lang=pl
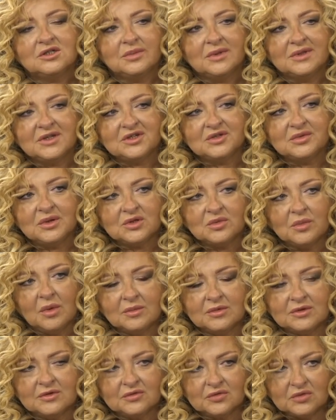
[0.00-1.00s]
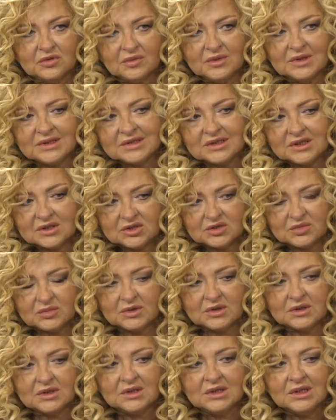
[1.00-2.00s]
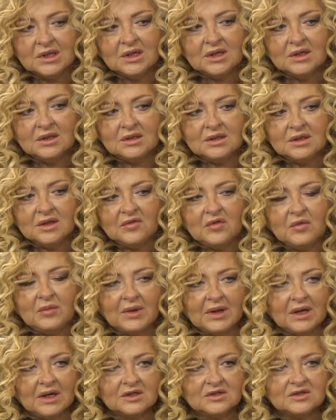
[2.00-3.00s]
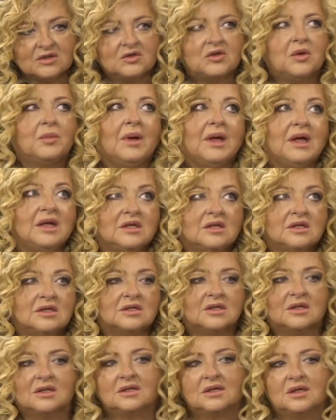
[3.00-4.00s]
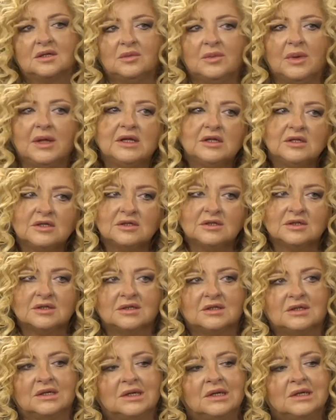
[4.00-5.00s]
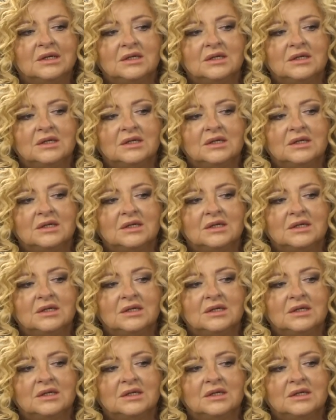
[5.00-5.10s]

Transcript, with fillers: trzeba zatrzymać moment, w którym jesteśmy, nie wybiegać, co to będzie, kiedy będzie,